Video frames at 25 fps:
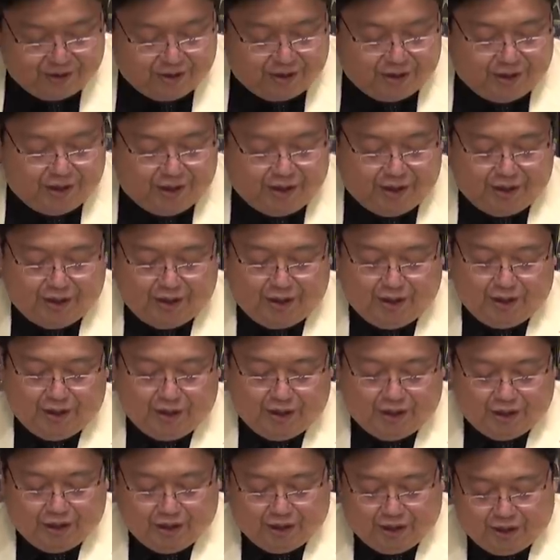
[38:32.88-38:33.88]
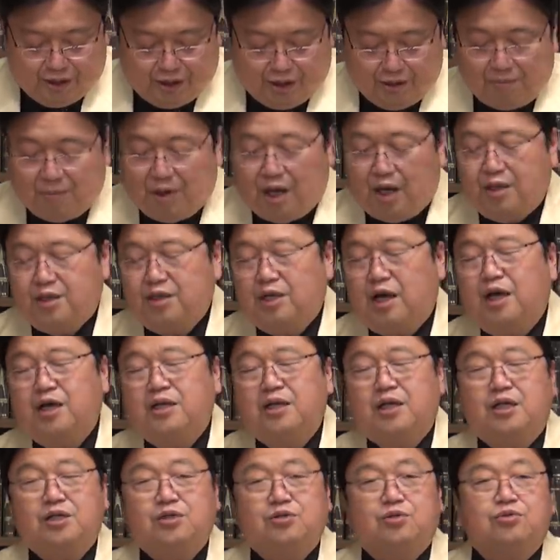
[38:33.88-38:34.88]
えー、で、まあ、大
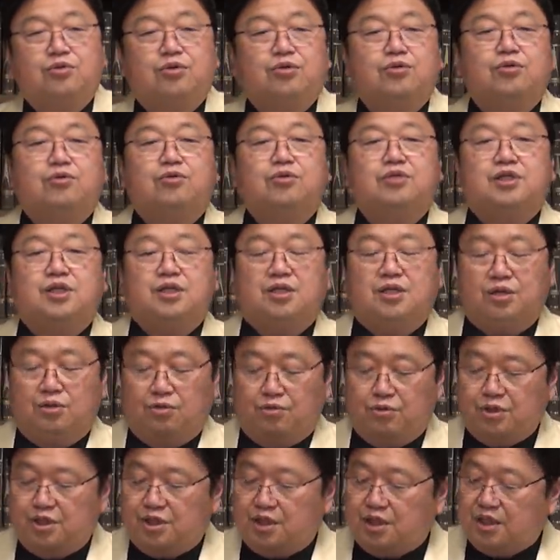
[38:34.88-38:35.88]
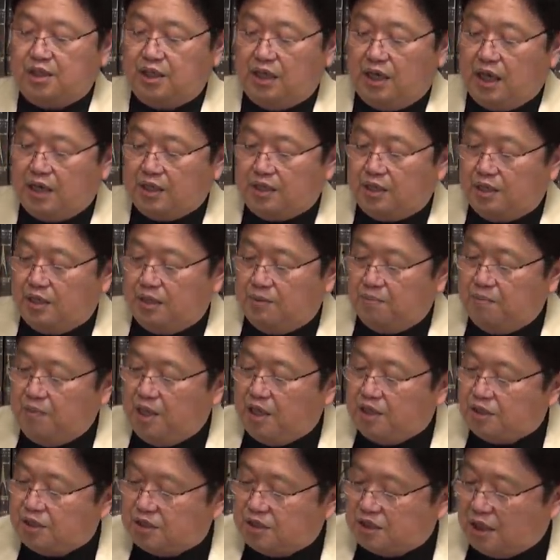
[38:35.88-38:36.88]
体その当時、日本人が明
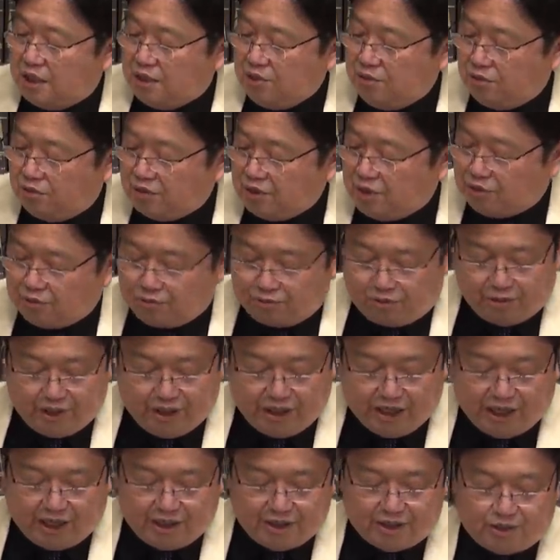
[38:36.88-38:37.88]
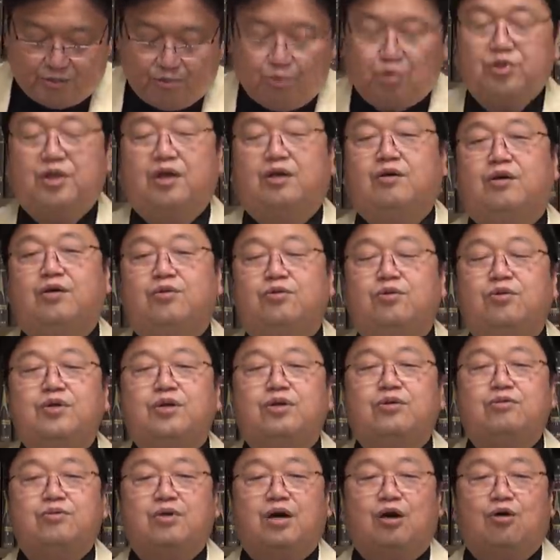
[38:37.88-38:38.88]
治時代どんなことに関心持ったのか、どんな
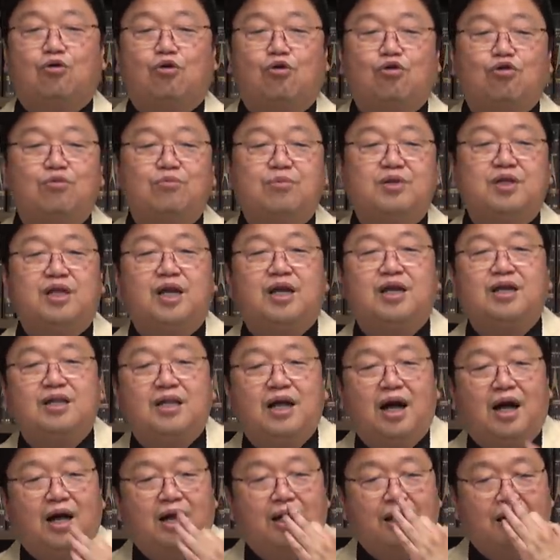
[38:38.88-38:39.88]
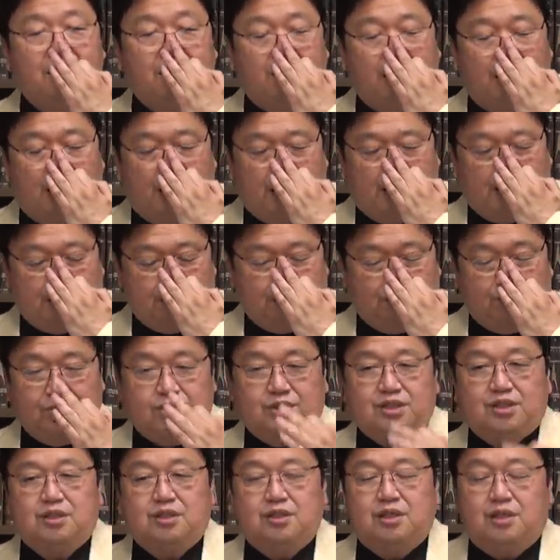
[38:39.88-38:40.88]
ことが国民的な、あの、
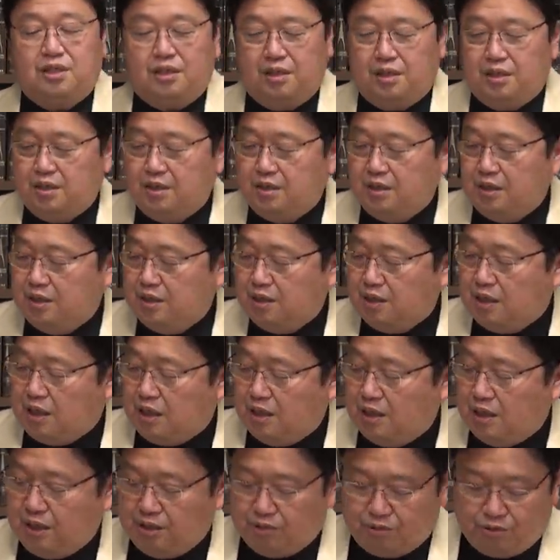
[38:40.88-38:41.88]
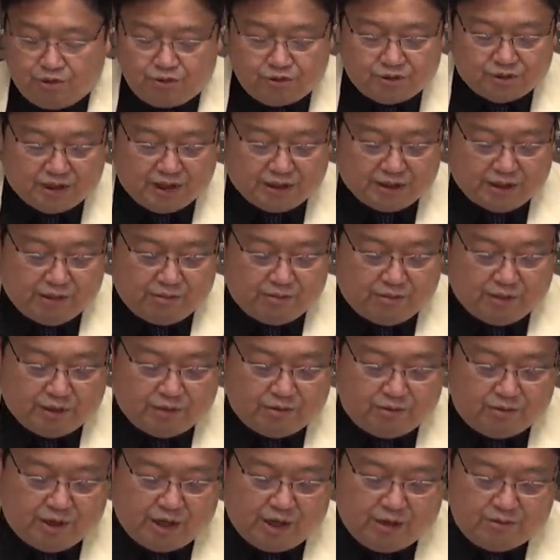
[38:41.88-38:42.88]
ニュースだったのか
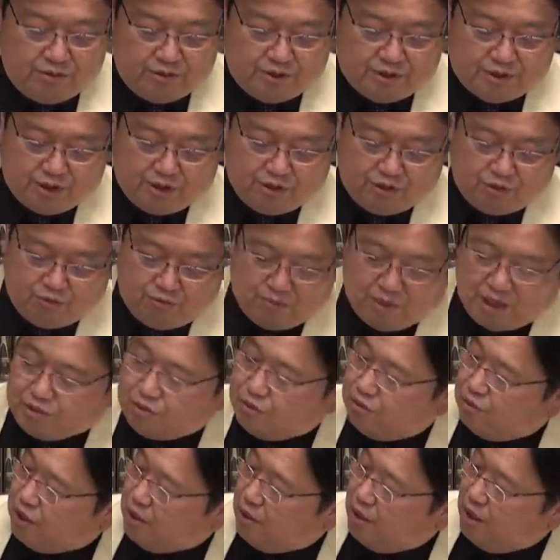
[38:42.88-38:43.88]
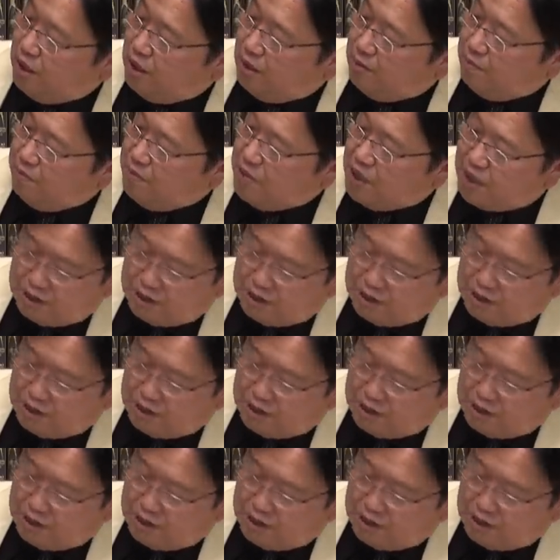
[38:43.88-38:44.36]
というのがあるんですけど、まずこれ、明